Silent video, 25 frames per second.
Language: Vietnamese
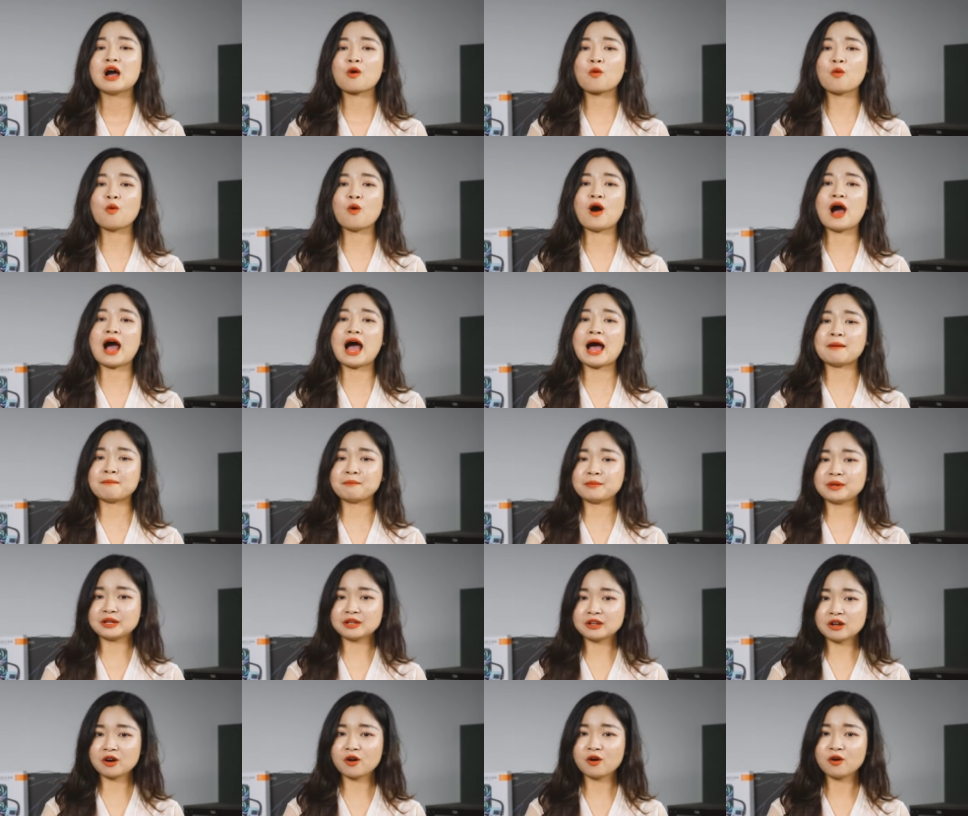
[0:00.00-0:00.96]
của
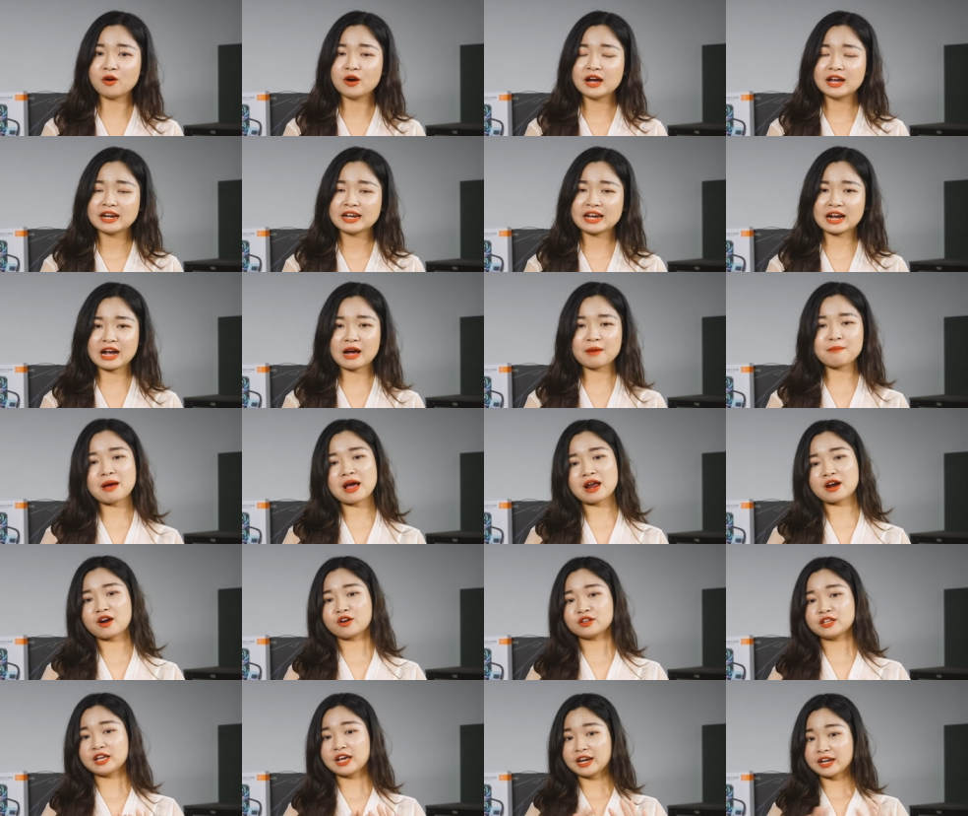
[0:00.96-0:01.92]
Amino để các bạn
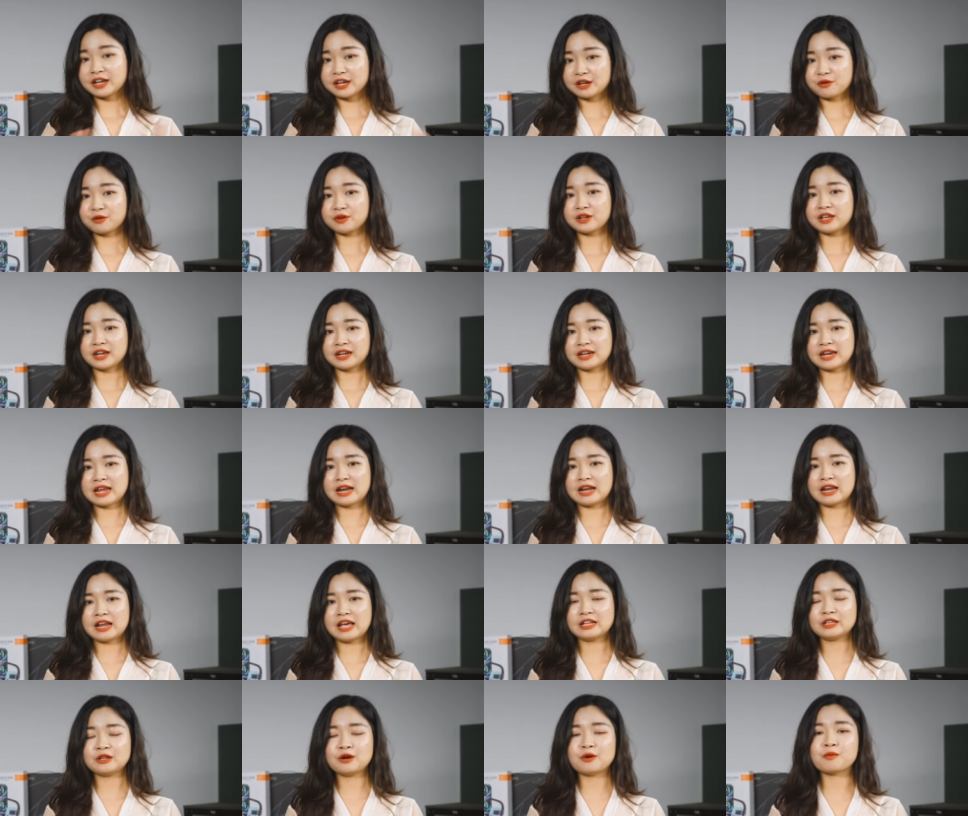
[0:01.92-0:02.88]
có thể điều khiển đèn
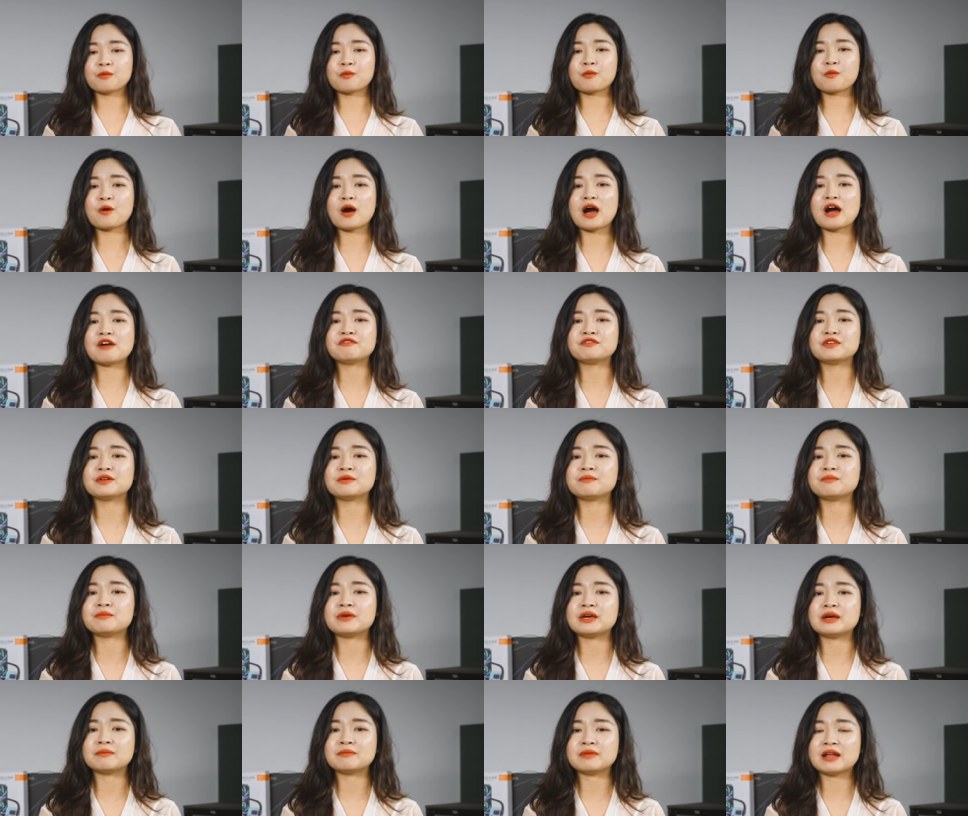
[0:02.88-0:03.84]
led thông qua
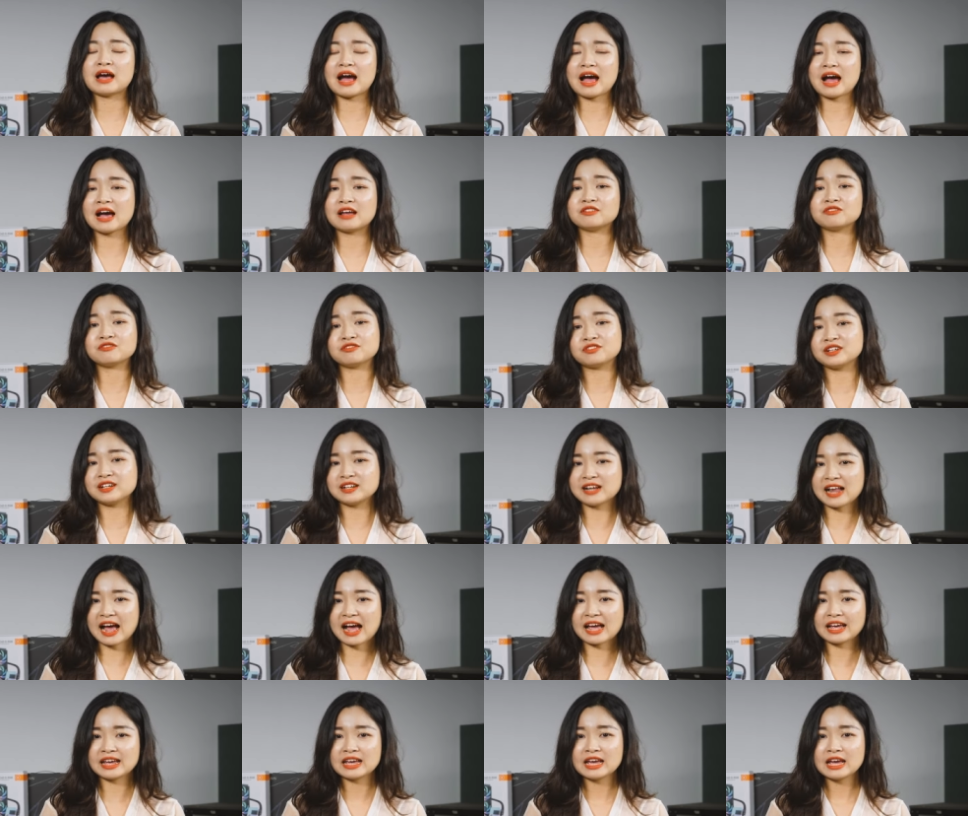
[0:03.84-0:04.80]
phần mềm là
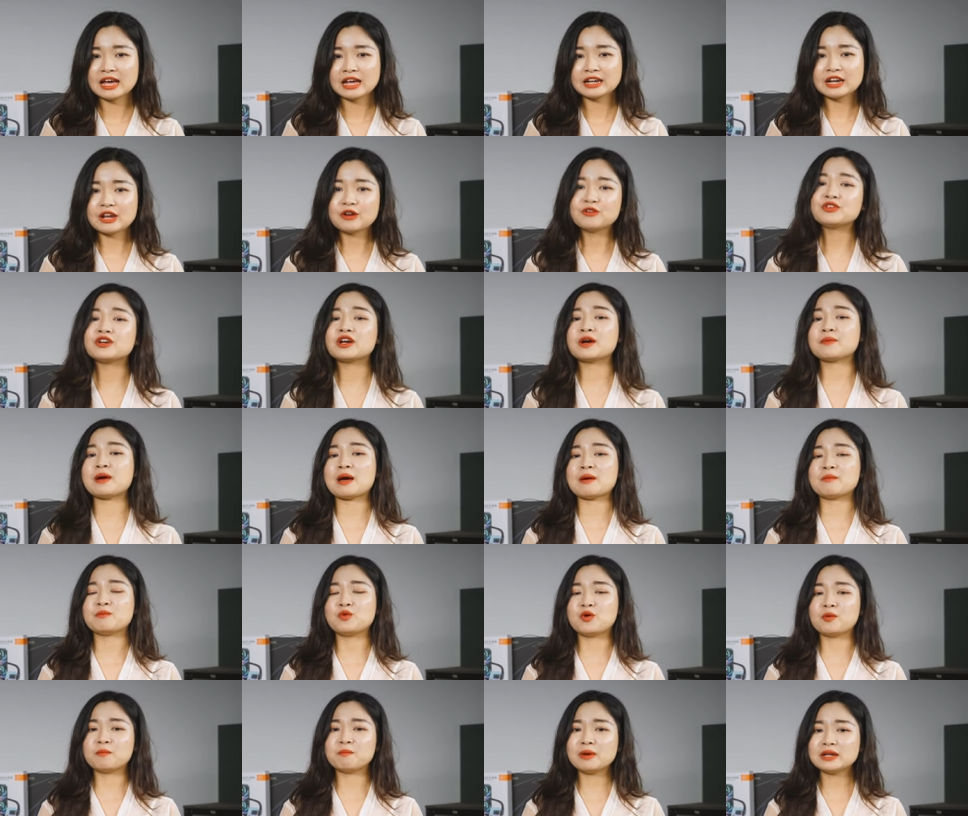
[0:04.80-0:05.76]
Adreline nếu như các
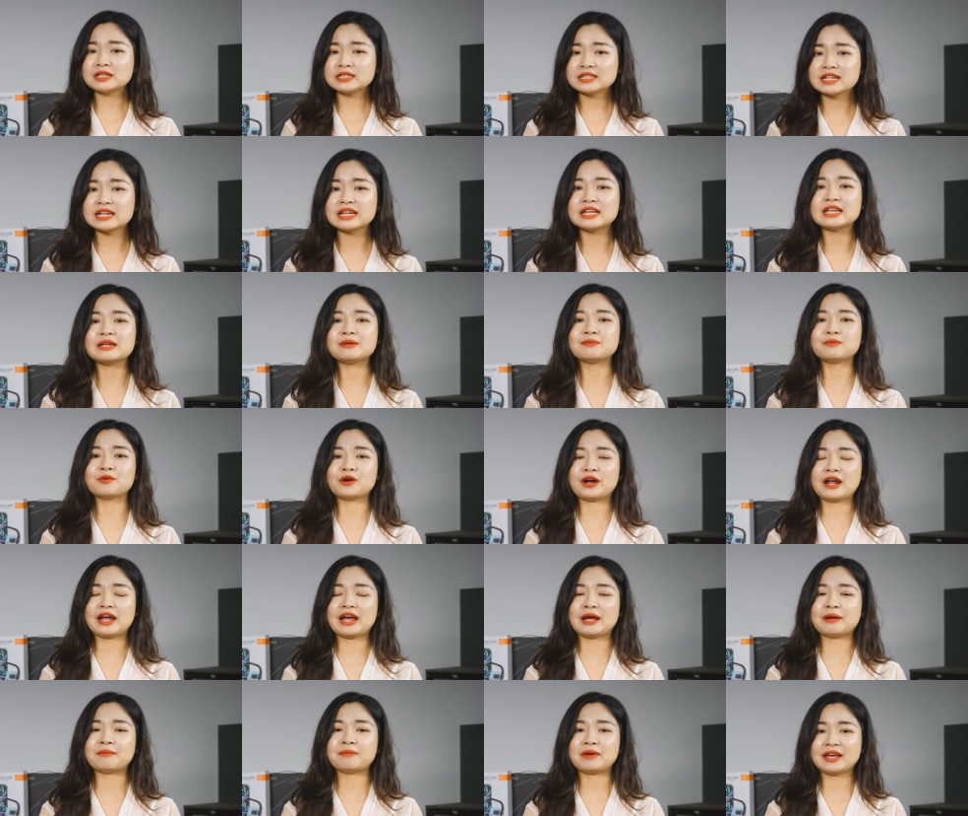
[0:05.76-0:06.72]
bạn mua bất kỳ một
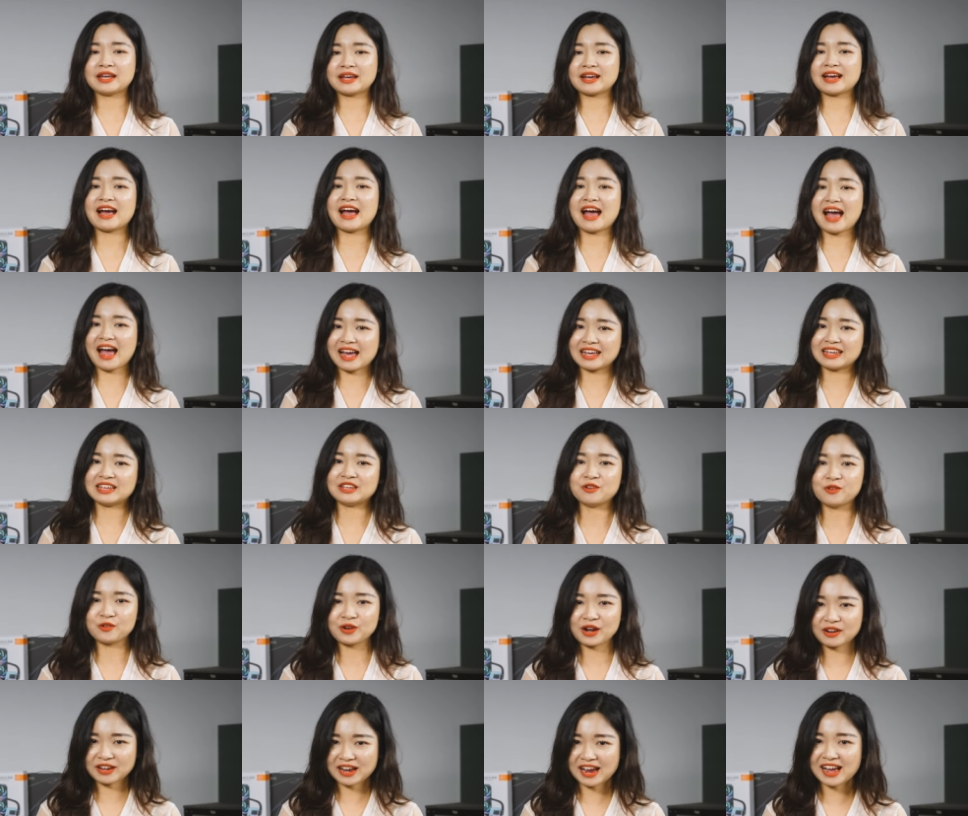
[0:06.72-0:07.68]
em
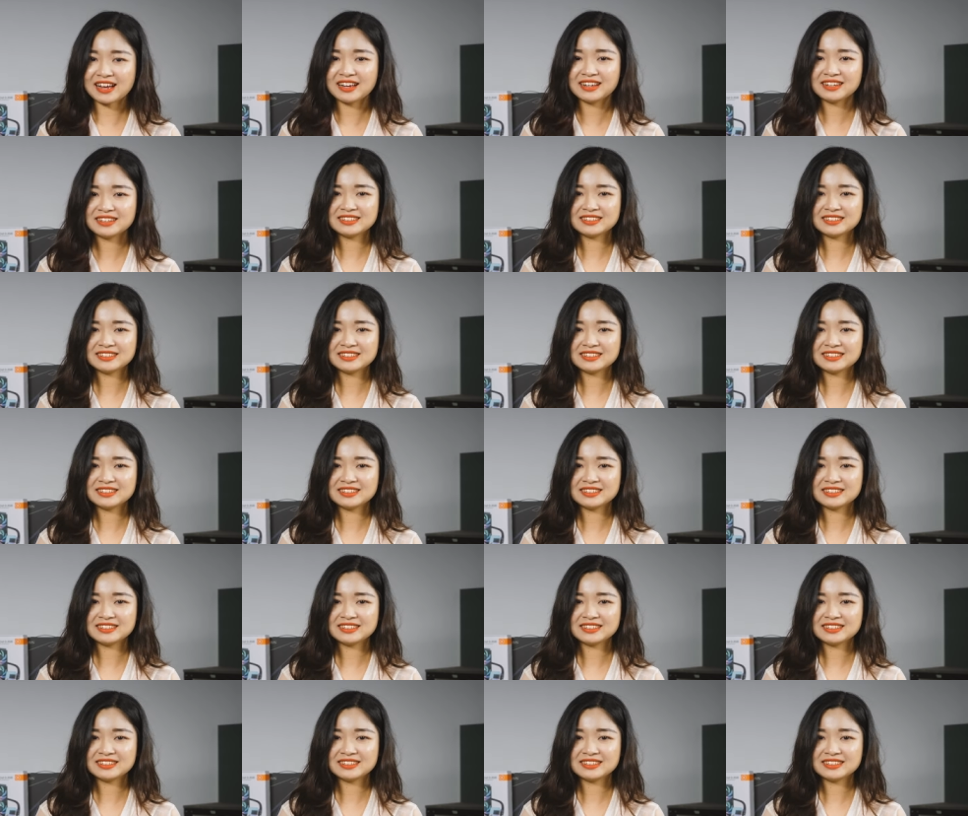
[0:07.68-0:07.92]
EKIO nào nhá.